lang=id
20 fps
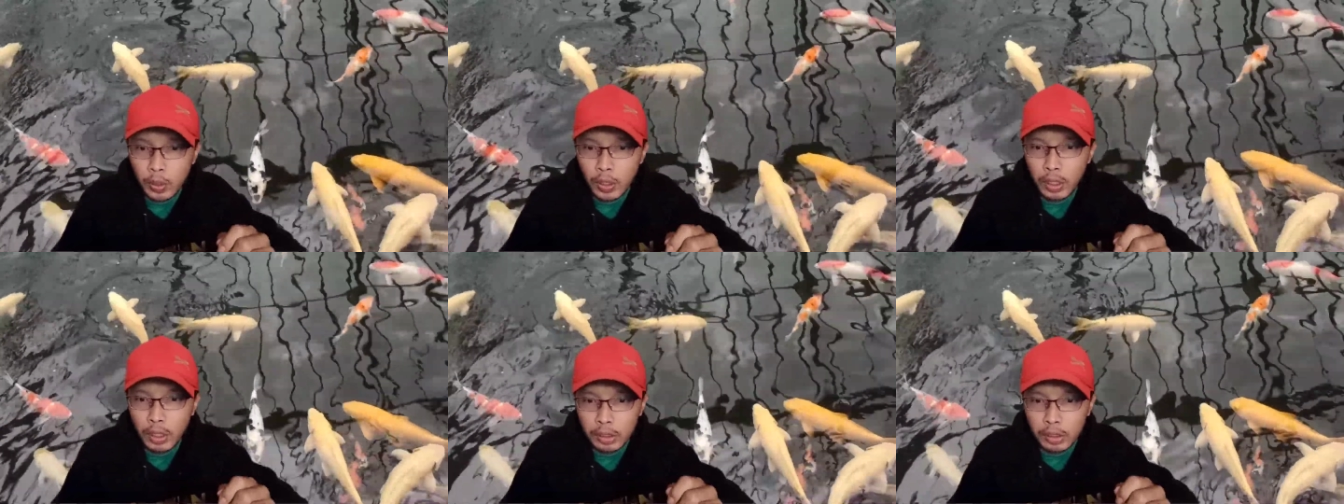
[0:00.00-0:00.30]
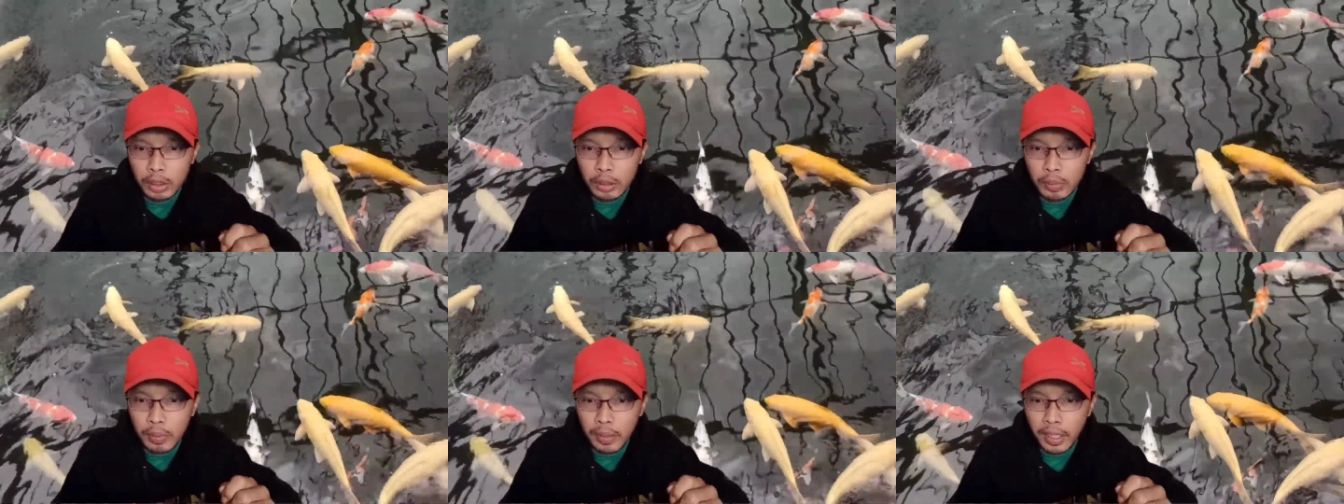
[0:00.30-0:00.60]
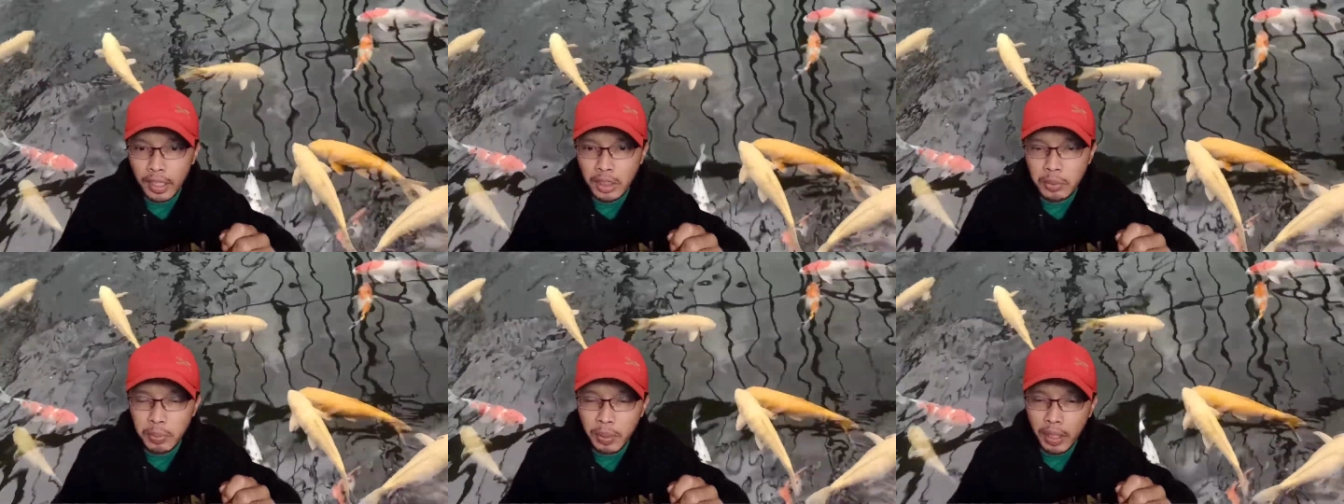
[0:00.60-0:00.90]
itu
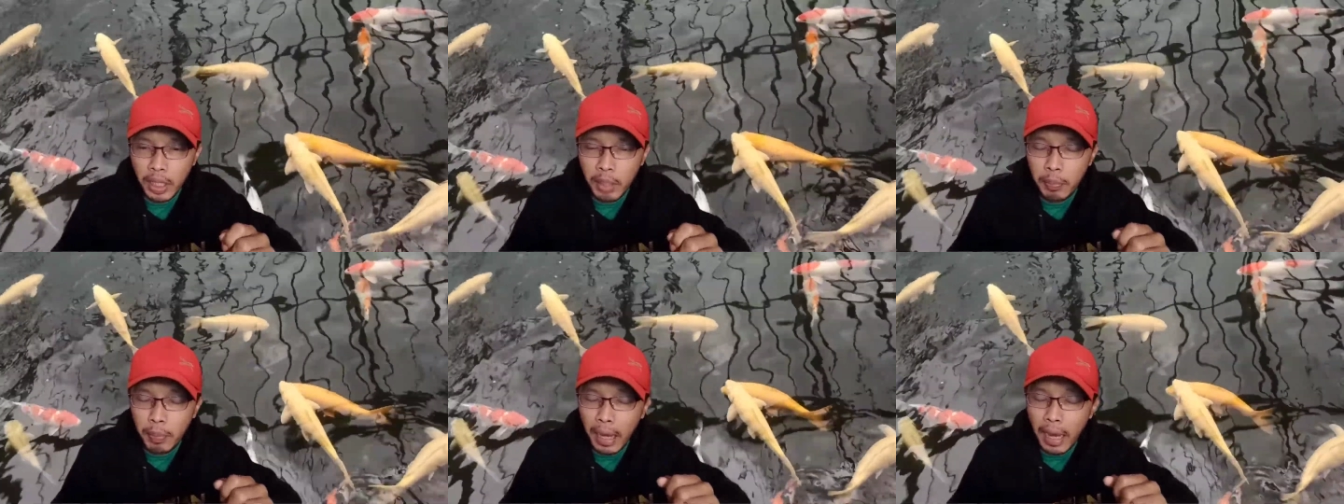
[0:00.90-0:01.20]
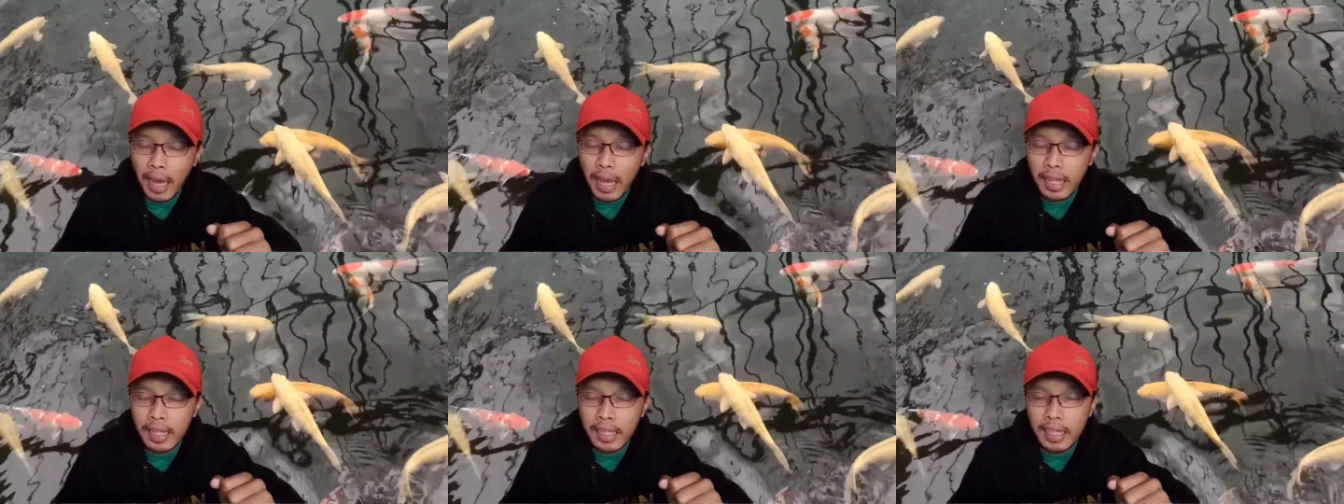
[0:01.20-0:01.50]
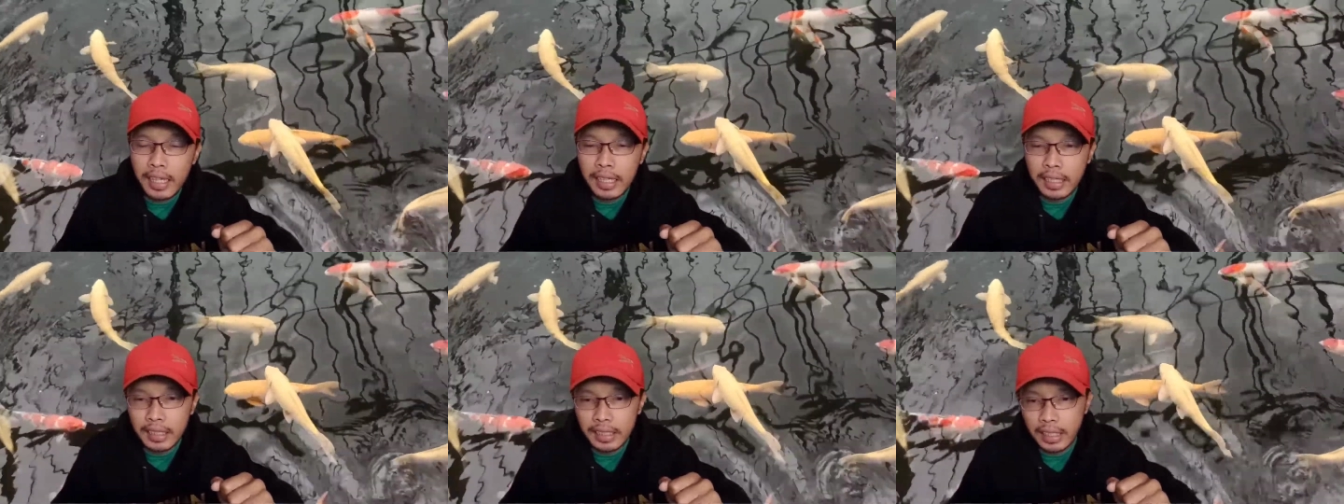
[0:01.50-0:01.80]
dipakai sebagai pakan
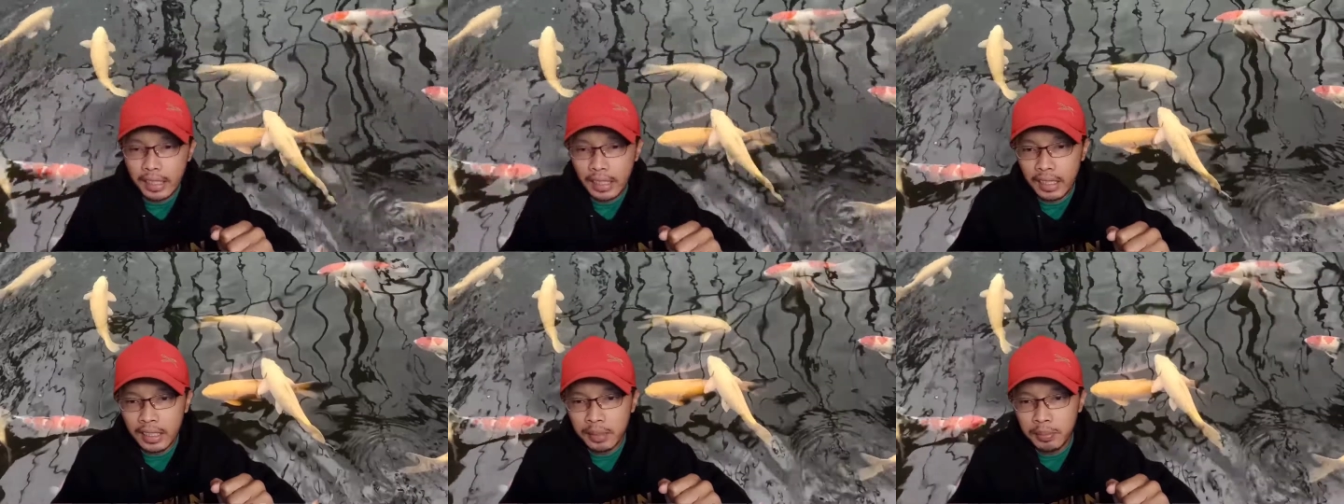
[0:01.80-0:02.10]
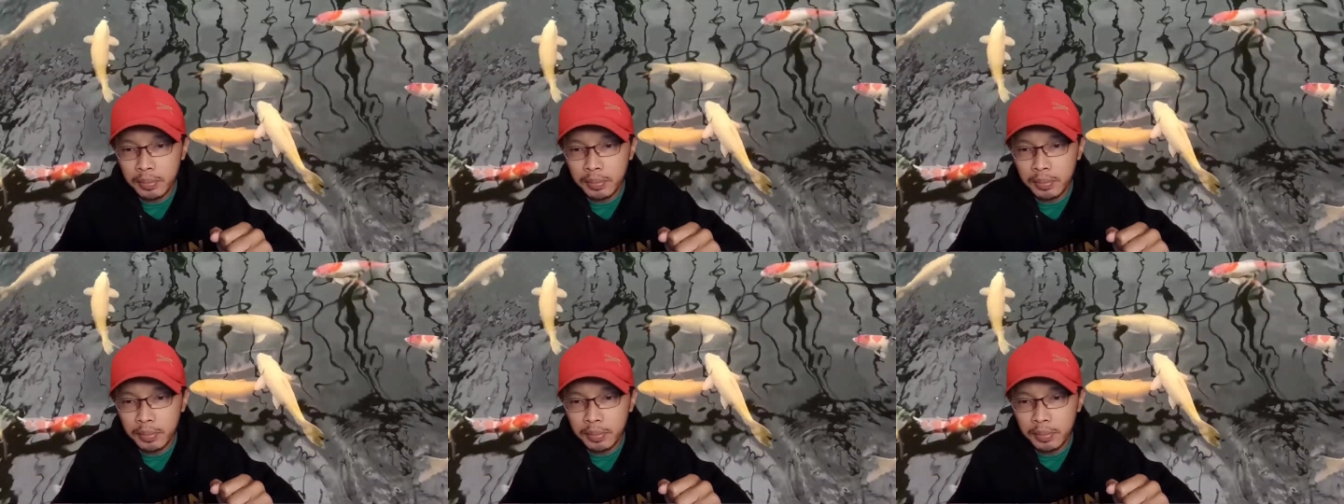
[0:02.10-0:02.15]
harian